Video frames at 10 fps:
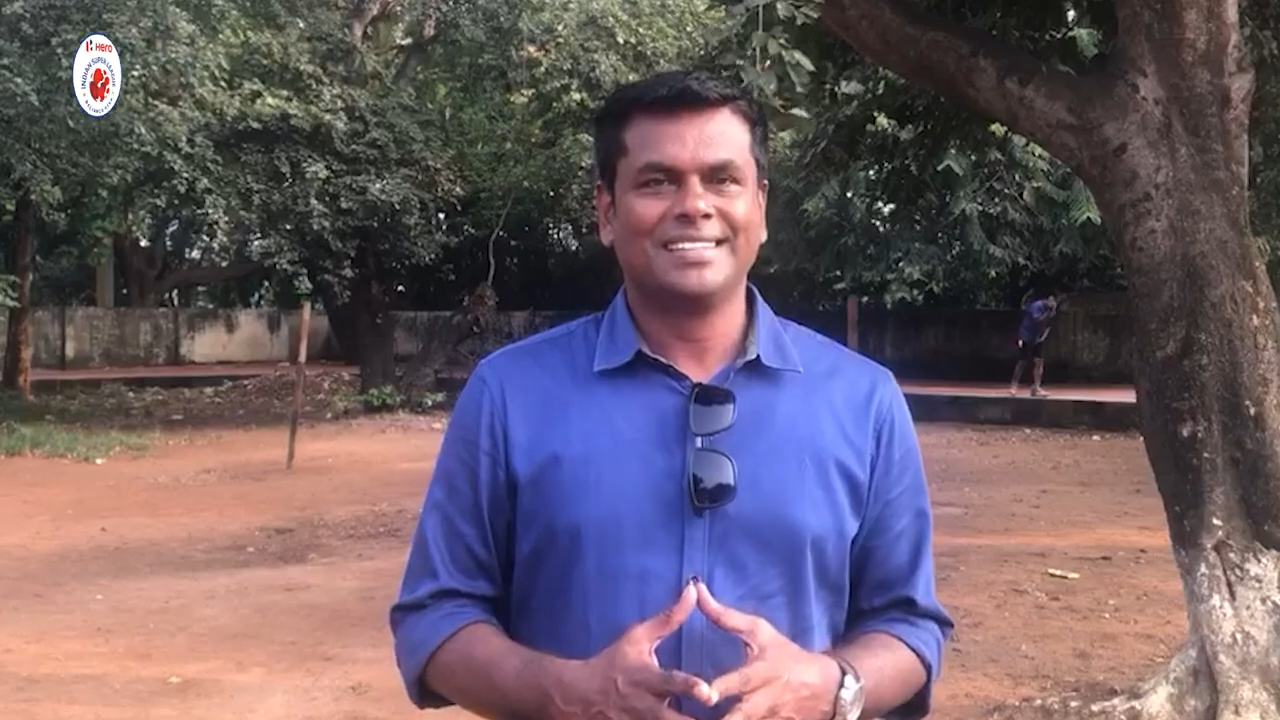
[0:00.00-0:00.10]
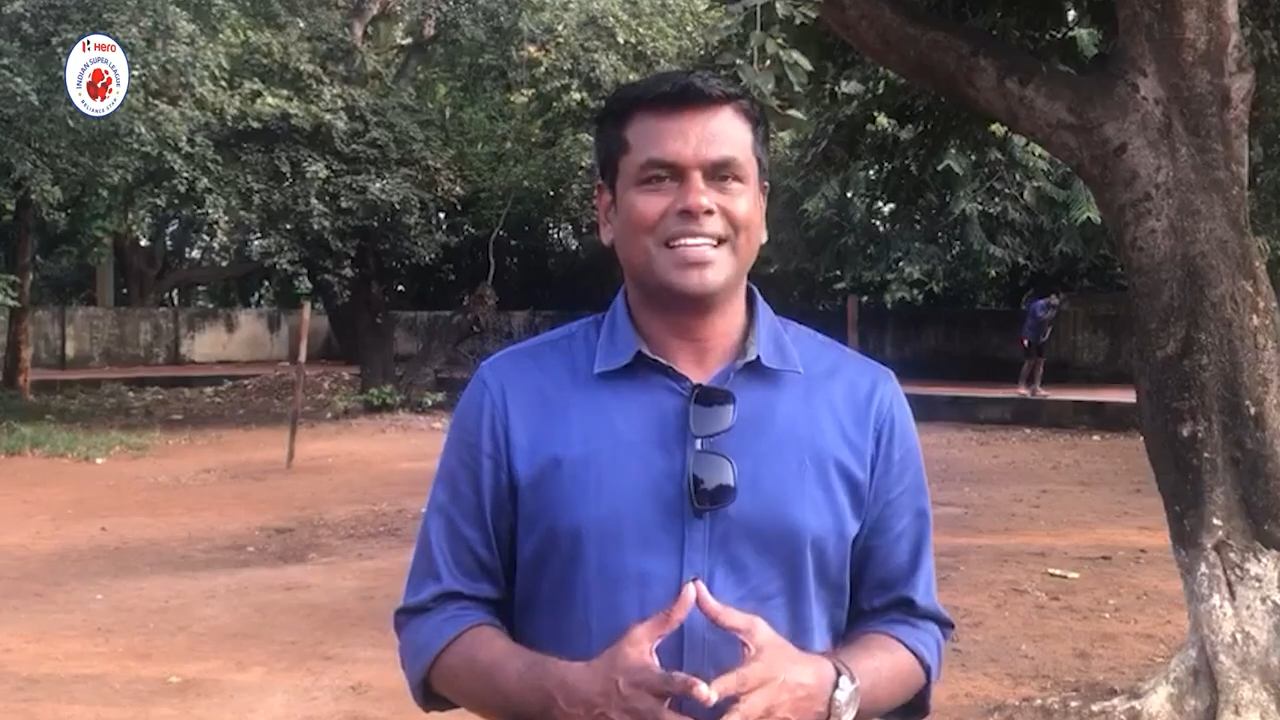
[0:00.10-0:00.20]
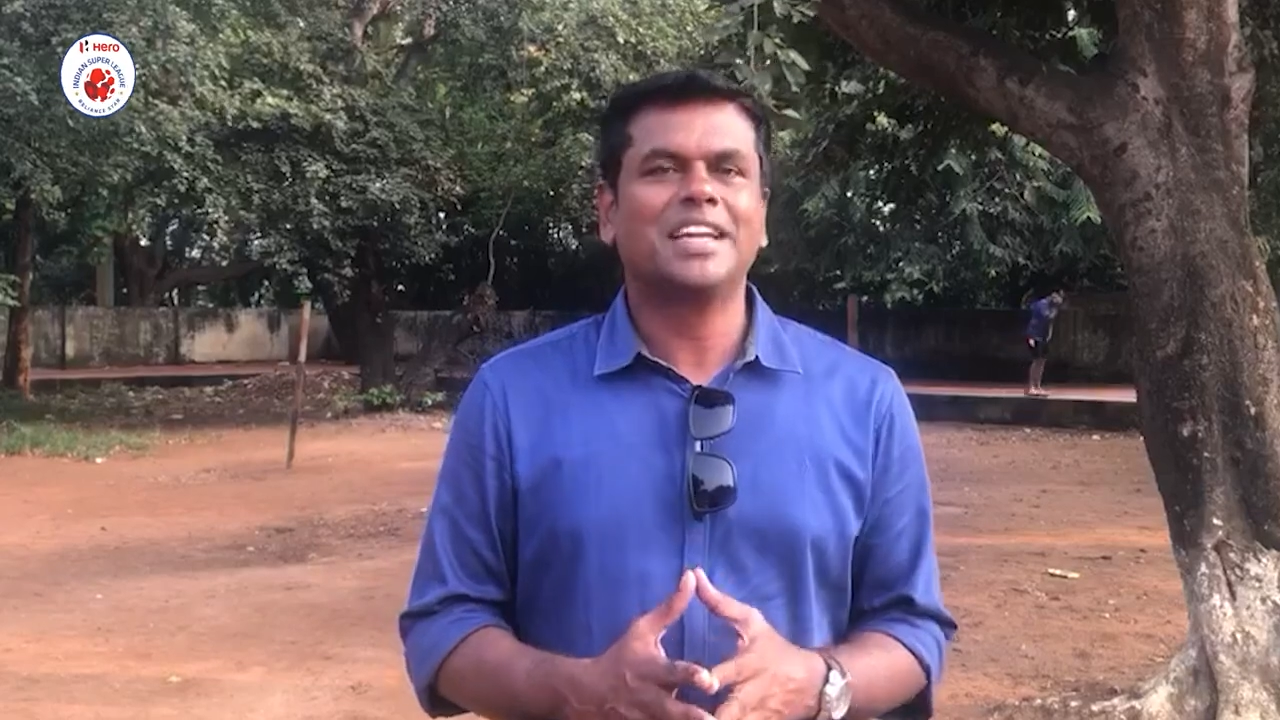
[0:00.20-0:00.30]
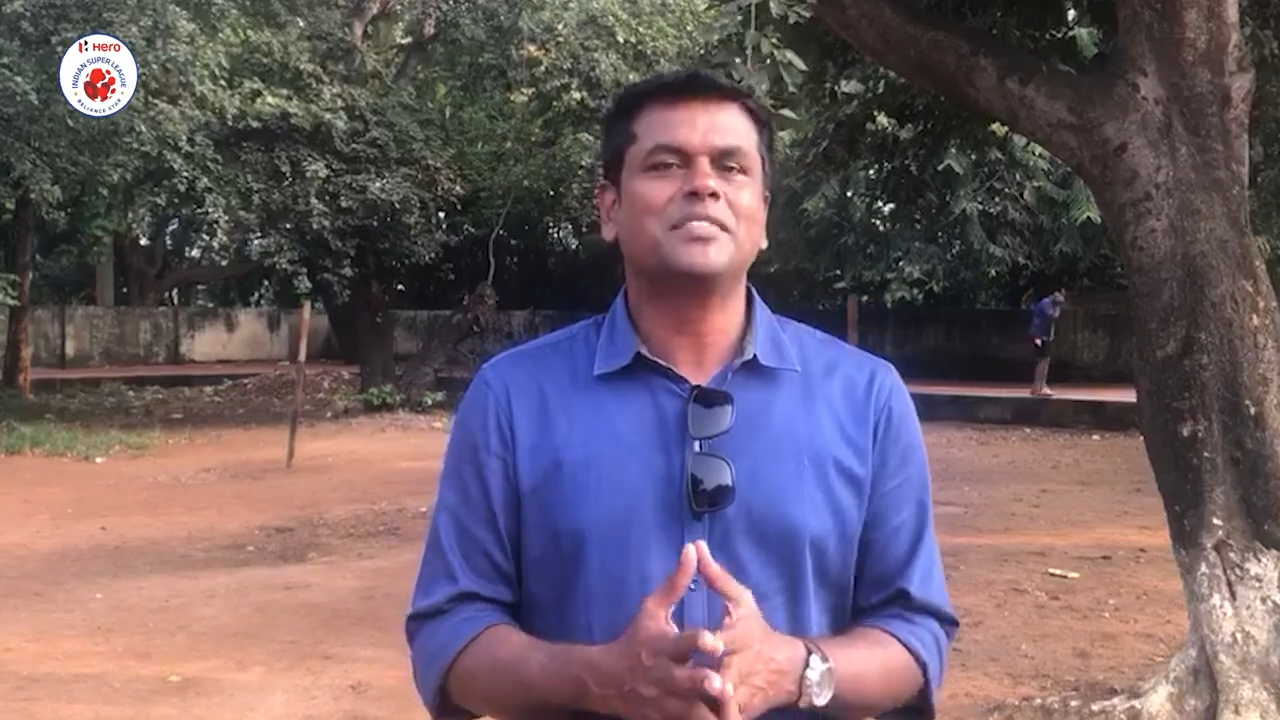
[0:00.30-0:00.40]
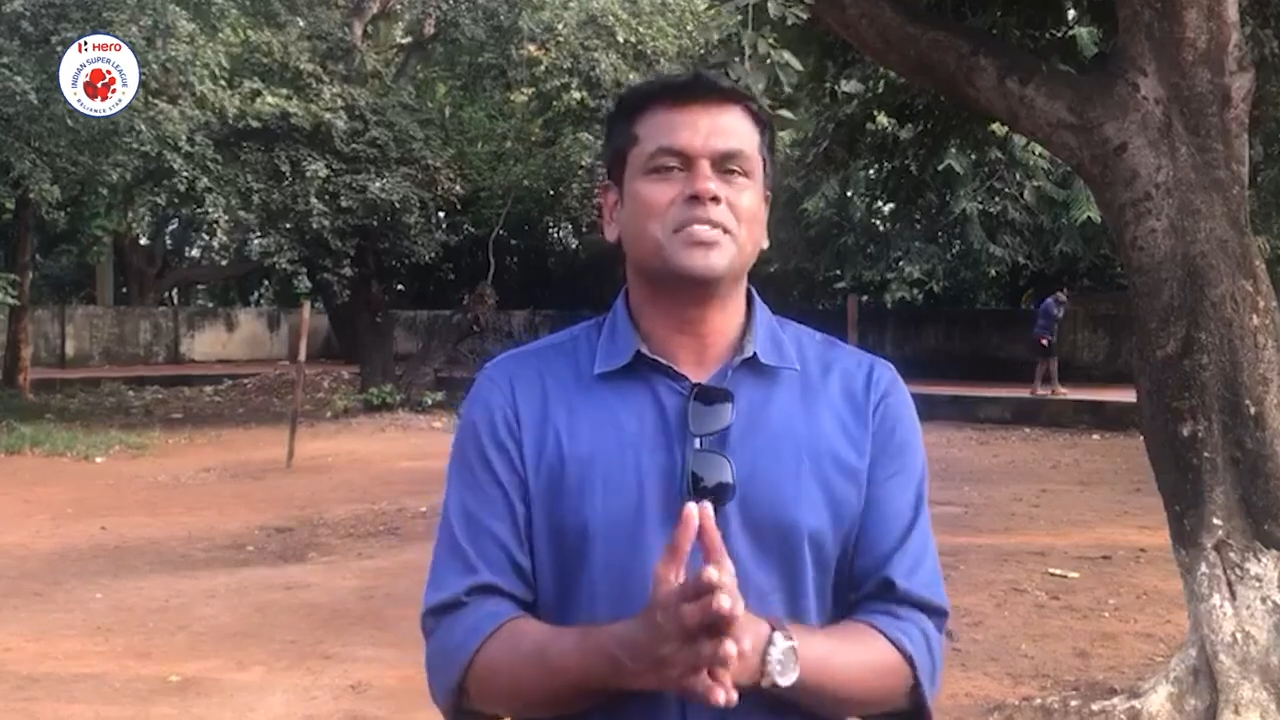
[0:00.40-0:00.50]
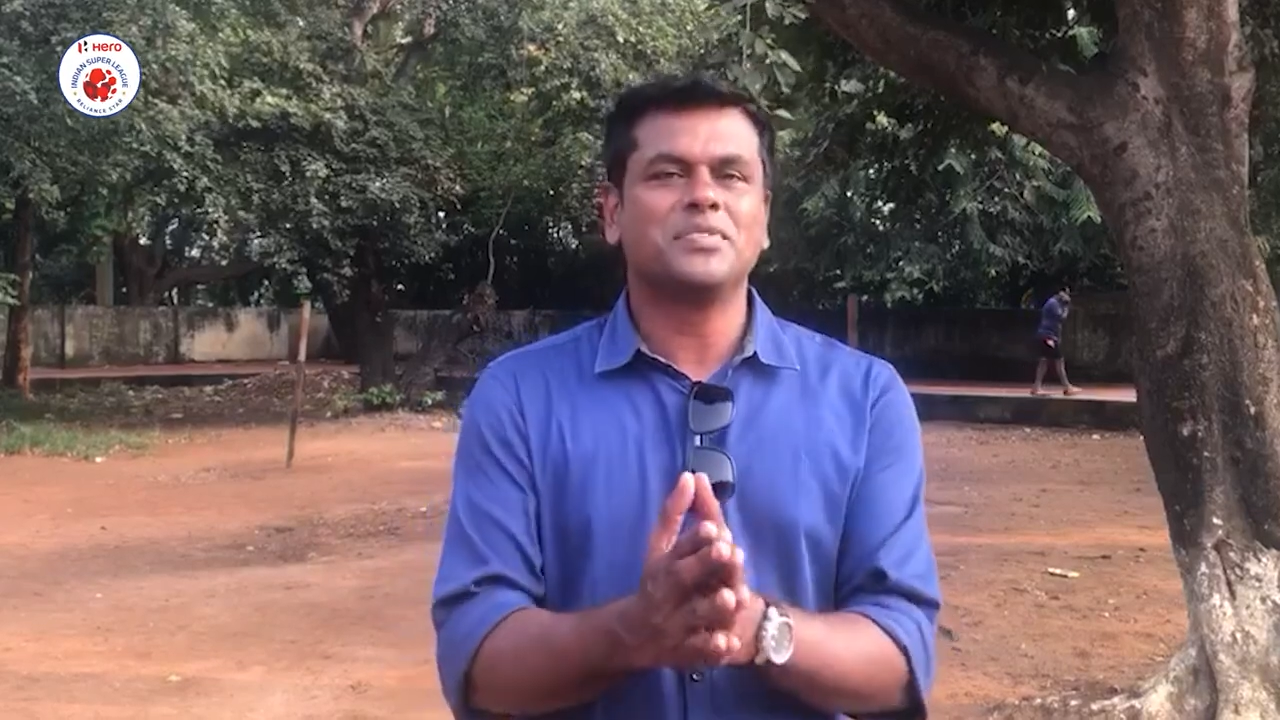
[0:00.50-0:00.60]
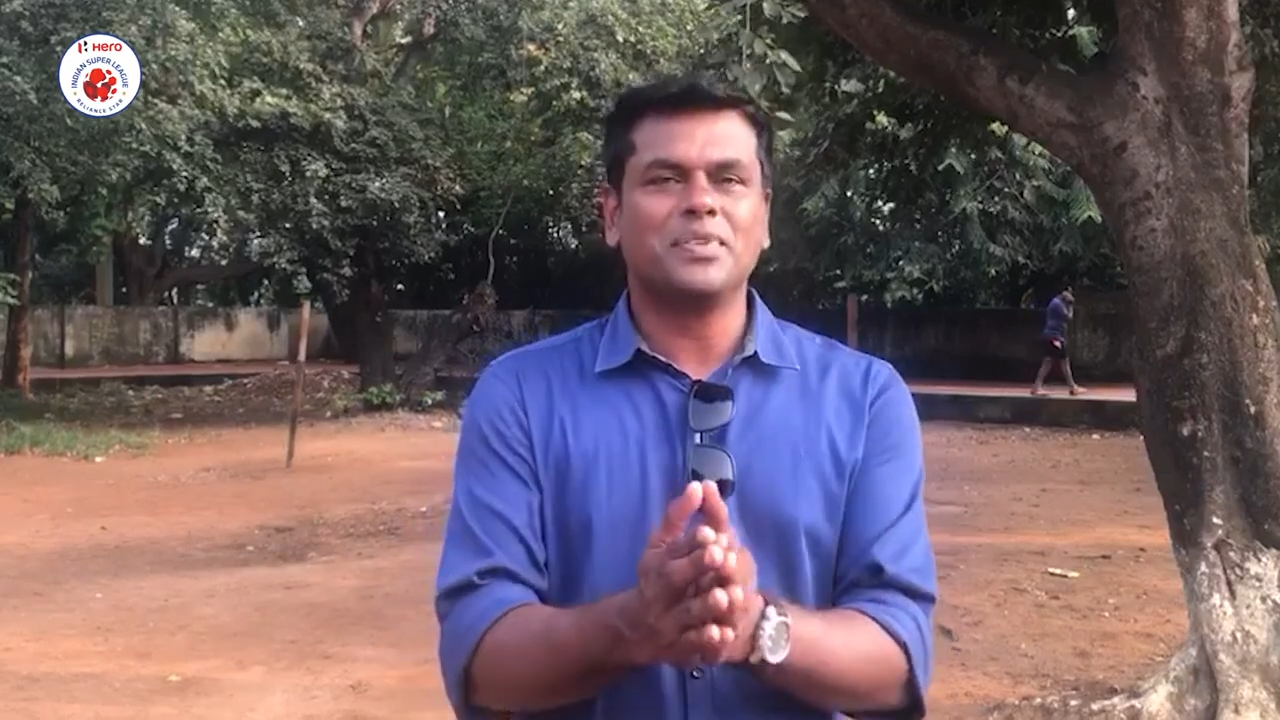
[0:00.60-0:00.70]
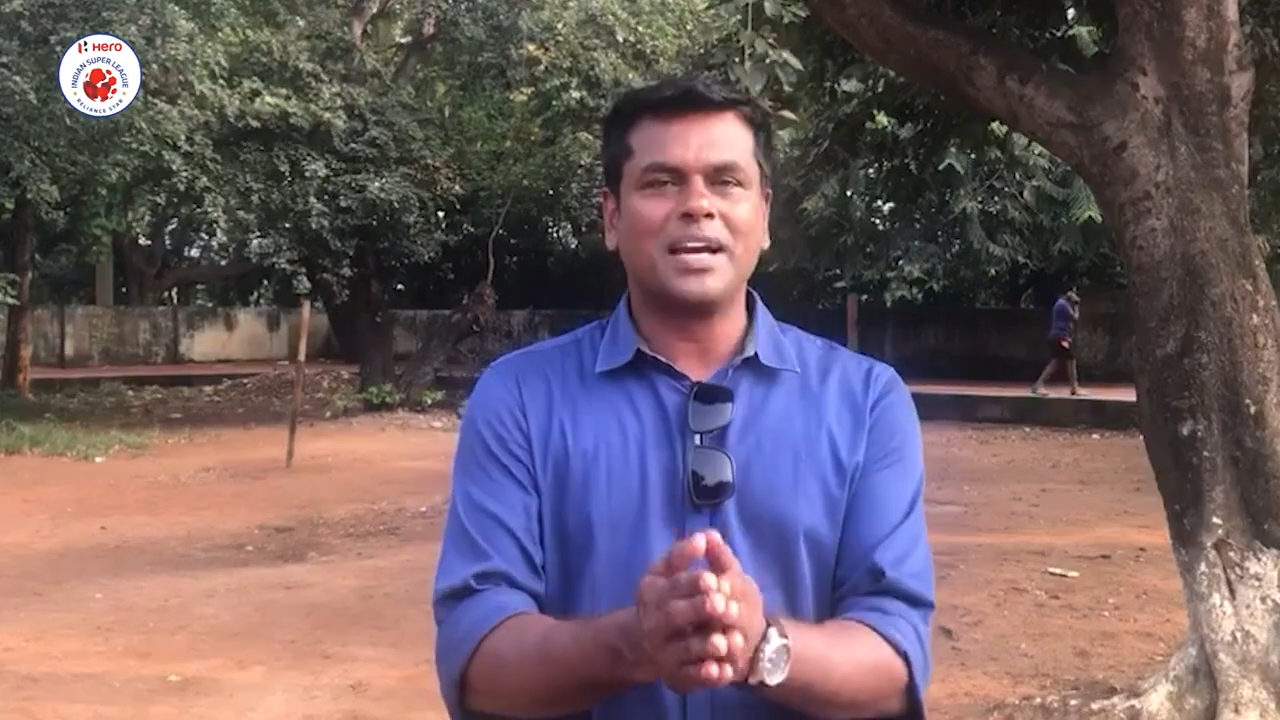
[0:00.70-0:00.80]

சென்னை எஃப்சி